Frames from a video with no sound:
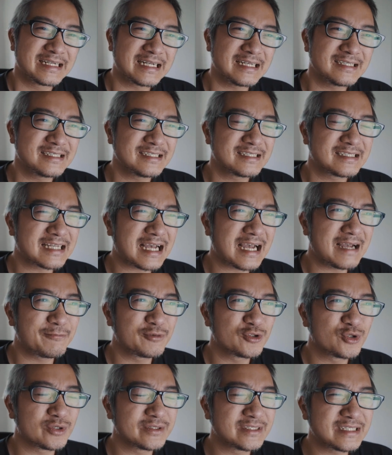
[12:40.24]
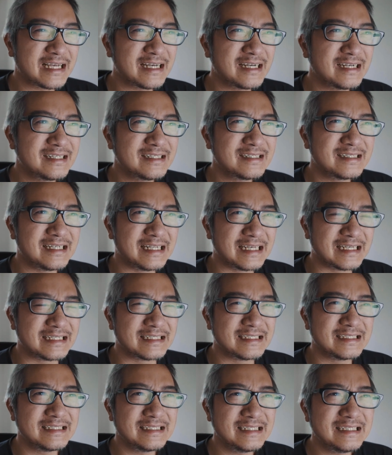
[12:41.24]
但是差不多在二
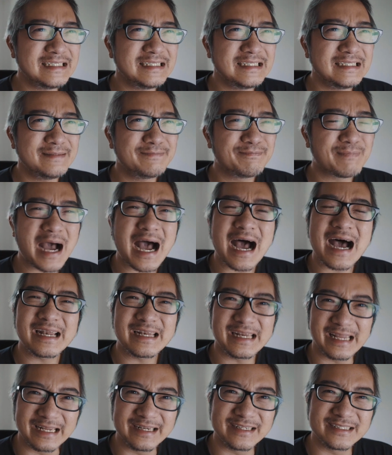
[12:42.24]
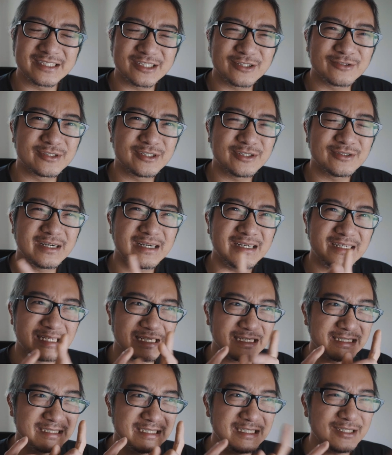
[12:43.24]
零一八年的时候，就二
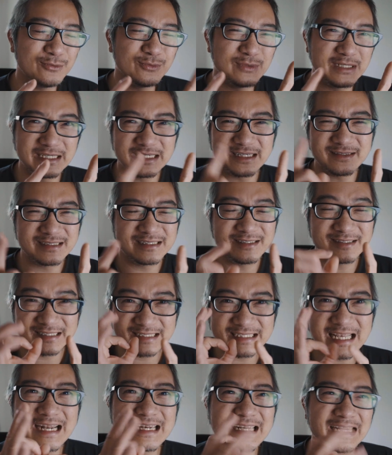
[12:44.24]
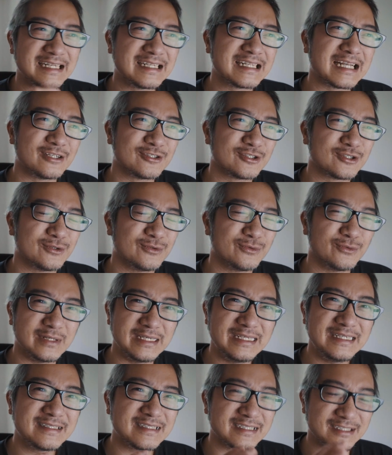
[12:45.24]
零一五年到这三年当中，我
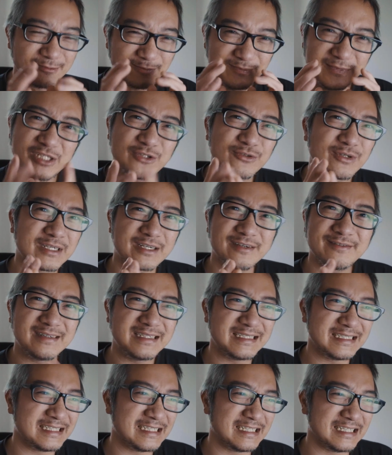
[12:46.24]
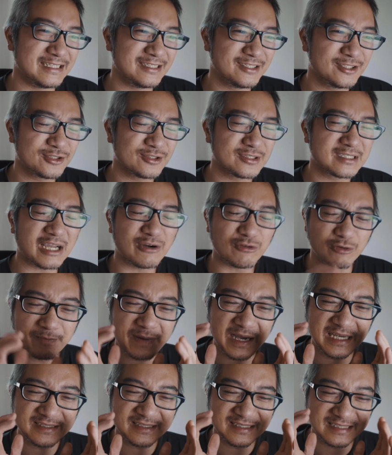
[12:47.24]
一直面对一个问题，就是当我
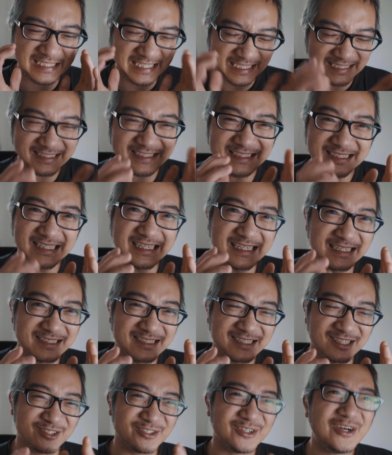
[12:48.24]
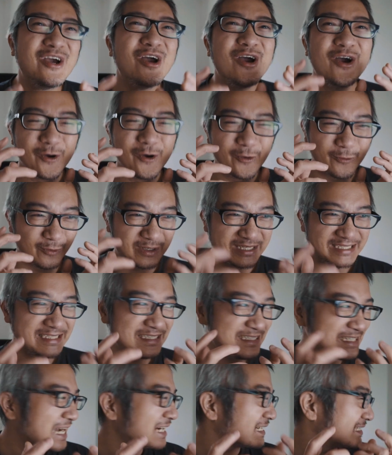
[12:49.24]
拍摄延时摄影的时候，我的
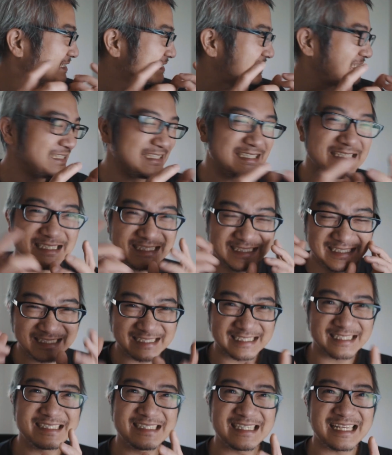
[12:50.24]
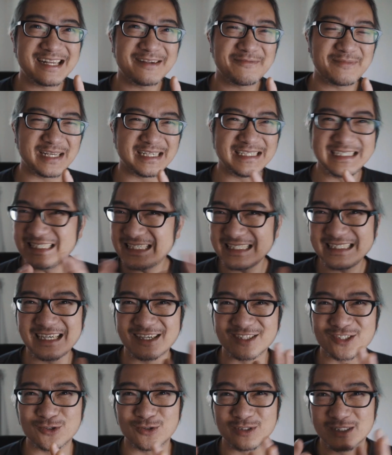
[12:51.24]
相机是设置在那边，一个
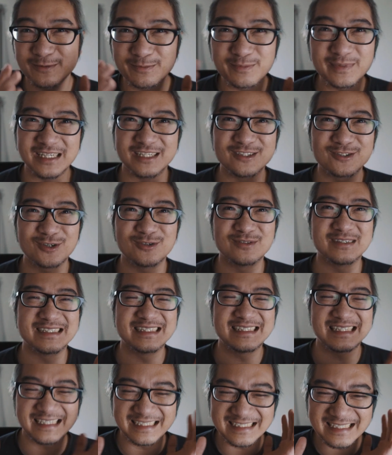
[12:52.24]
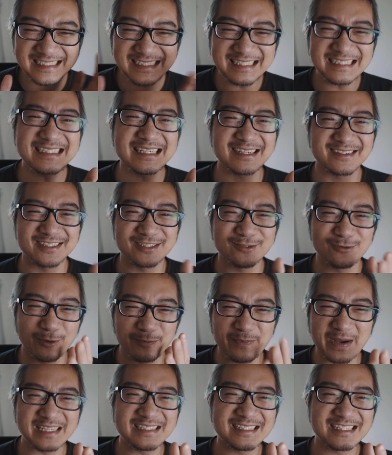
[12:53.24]
小时我是不能动的，等于这一个小时我
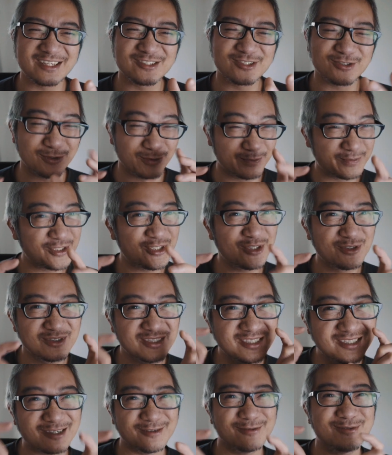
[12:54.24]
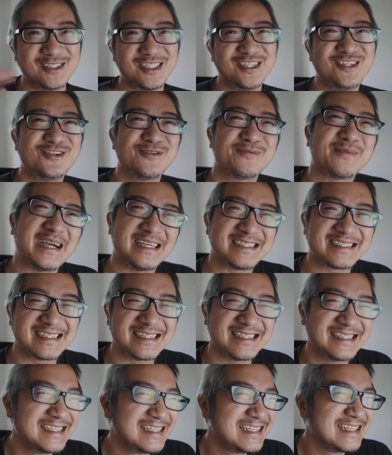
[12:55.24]
拍摄当中，我必须用手机去拍
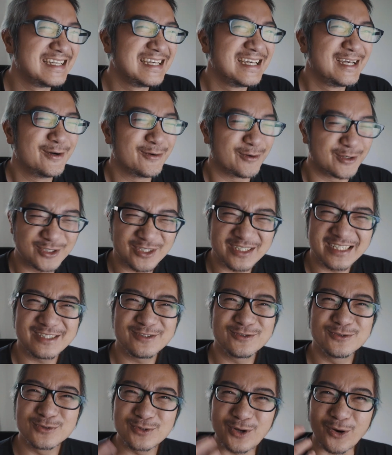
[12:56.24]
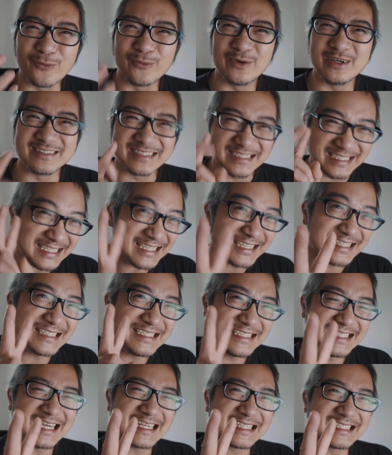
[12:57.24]
摄。我觉得如果我有第二个
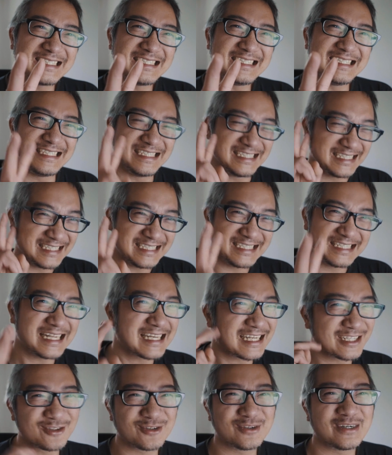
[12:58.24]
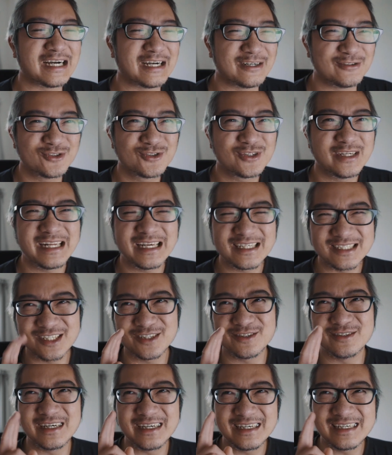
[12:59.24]
相机，那个多好。所以那时
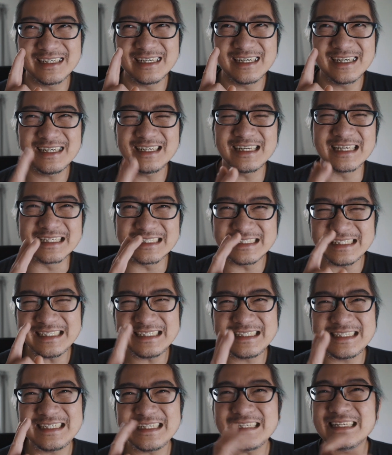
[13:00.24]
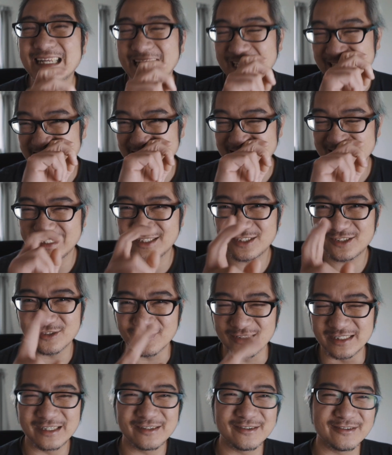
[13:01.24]
候二零一七年
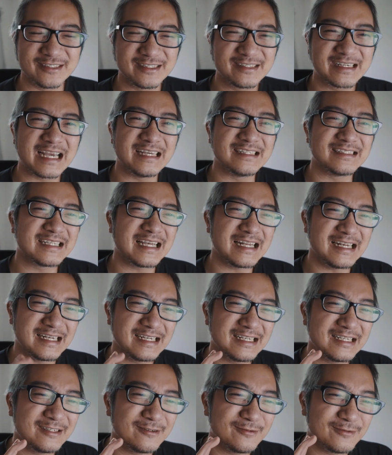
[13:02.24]
左右，我就开始在